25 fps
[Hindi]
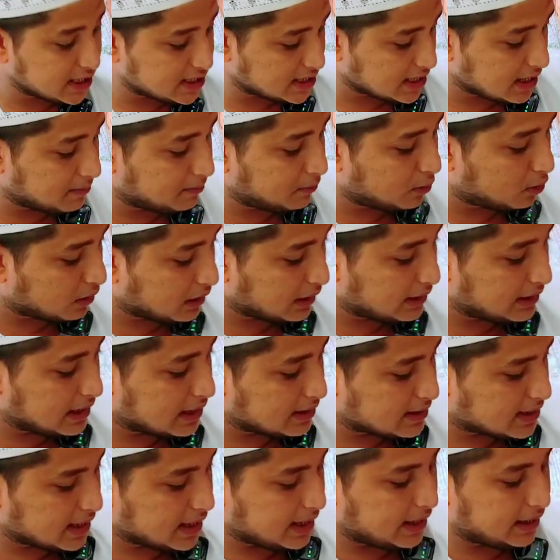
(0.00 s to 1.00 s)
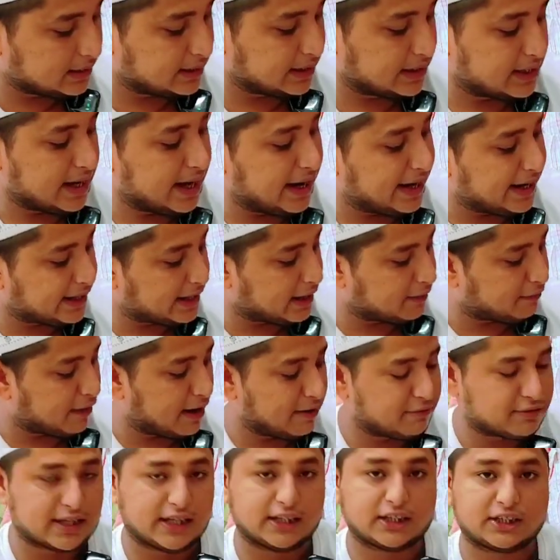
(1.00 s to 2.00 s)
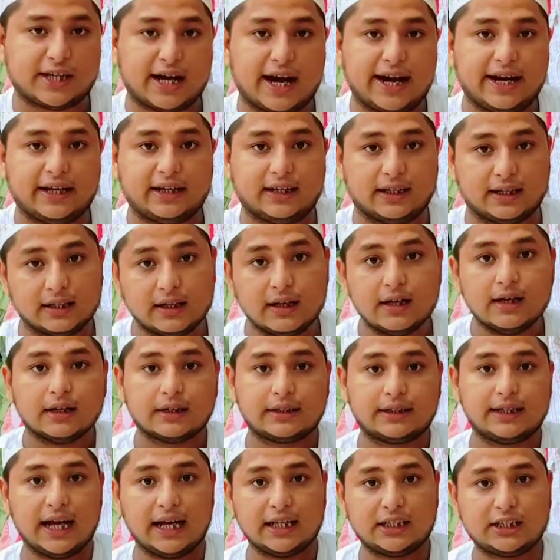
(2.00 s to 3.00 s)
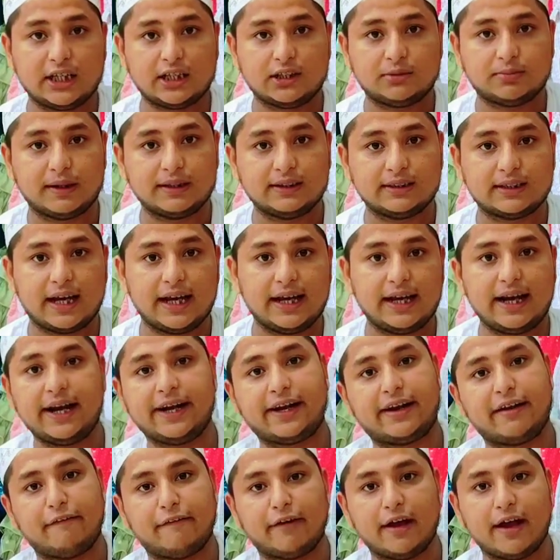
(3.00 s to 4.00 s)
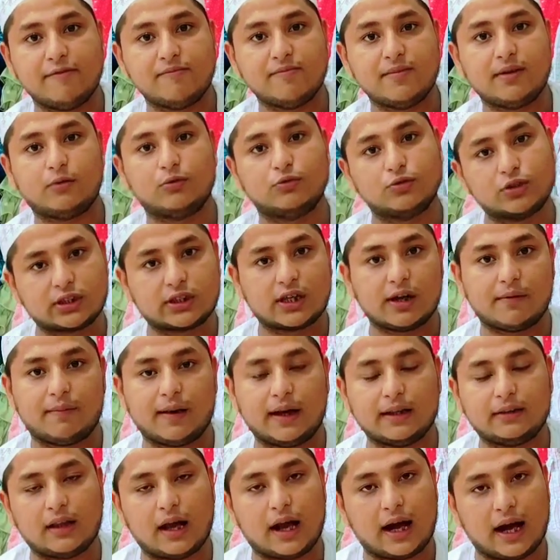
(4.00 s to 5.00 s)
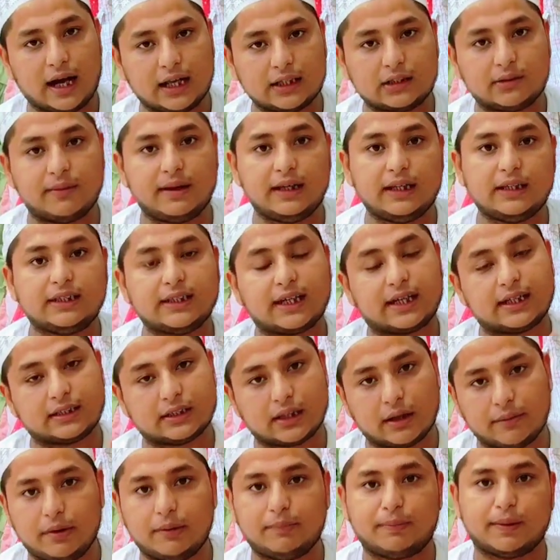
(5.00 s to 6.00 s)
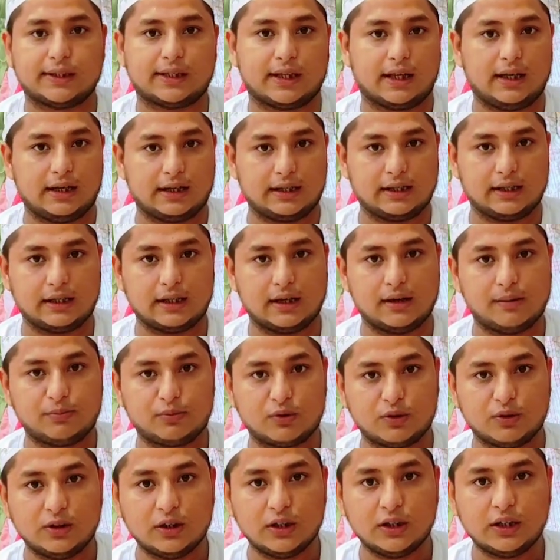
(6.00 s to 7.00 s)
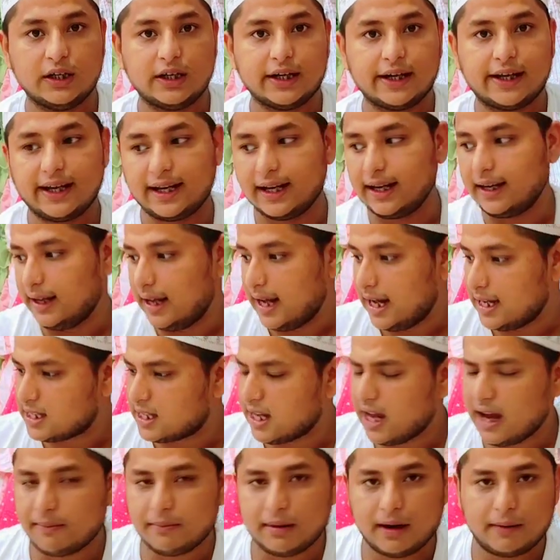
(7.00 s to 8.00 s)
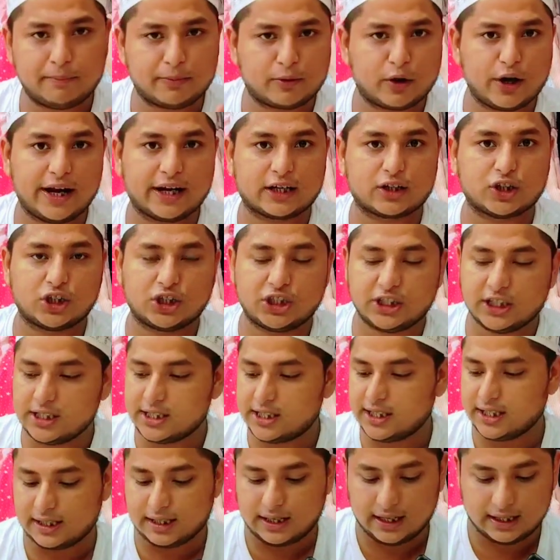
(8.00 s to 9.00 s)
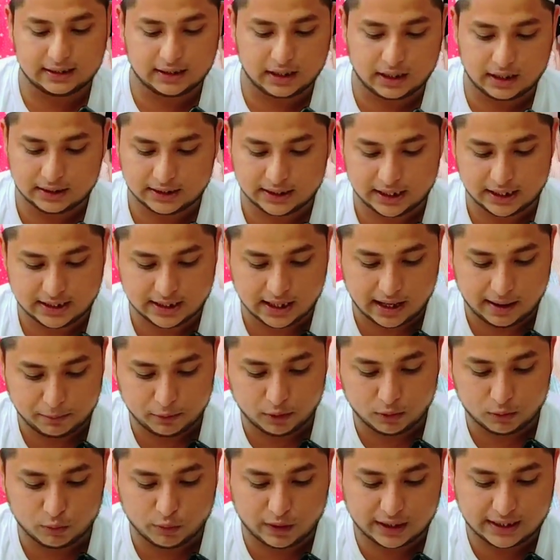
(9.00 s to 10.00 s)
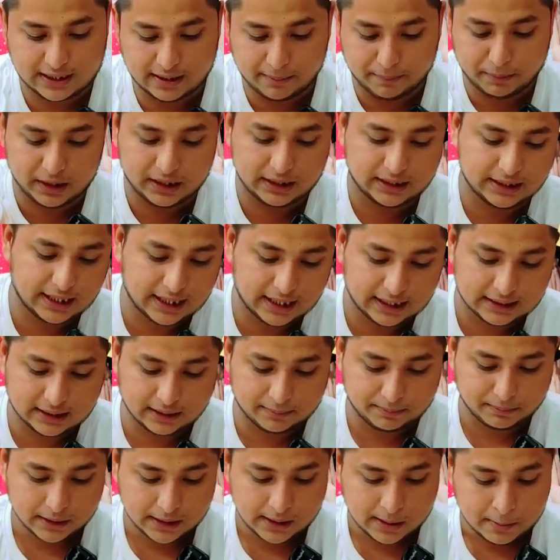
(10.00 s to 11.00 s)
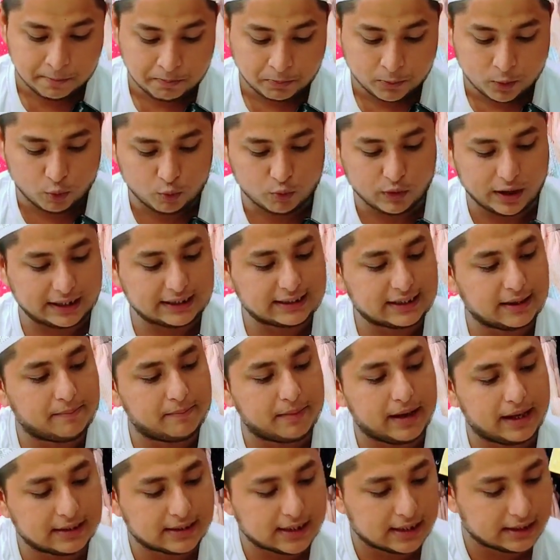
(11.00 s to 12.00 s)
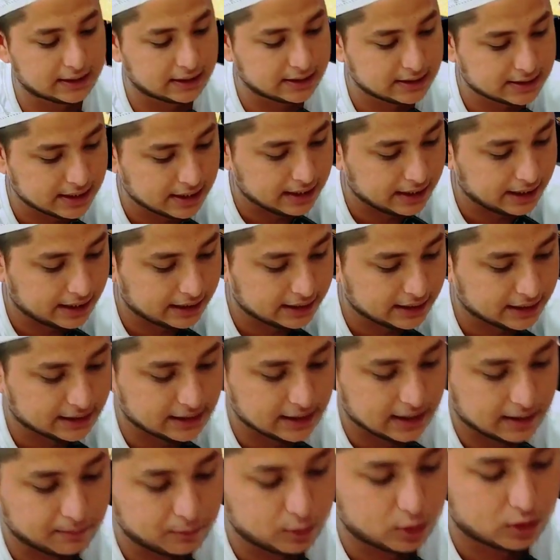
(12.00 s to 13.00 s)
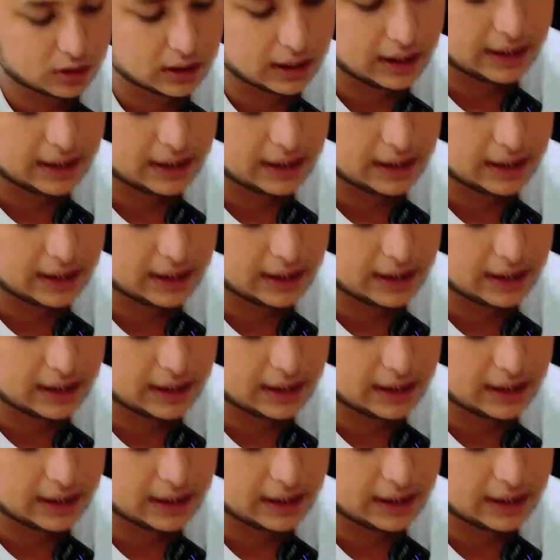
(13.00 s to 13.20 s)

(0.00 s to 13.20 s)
जैसे हम लोग यहाँ से देखिए एट्टी से स्टार्टिंग है क्या चीज बनता है एट्टी में उसके बाद हाथ में लीजिएगा तभी पता लगेगा आपको ठीक है ना ऐसे हम आपको एक तो चीज दिखला दे रहा जैसे आप लोग व्हाट्सअप कीजिएगा जब व्हाट्सअप में ऐसे जैसे ये देखिए हम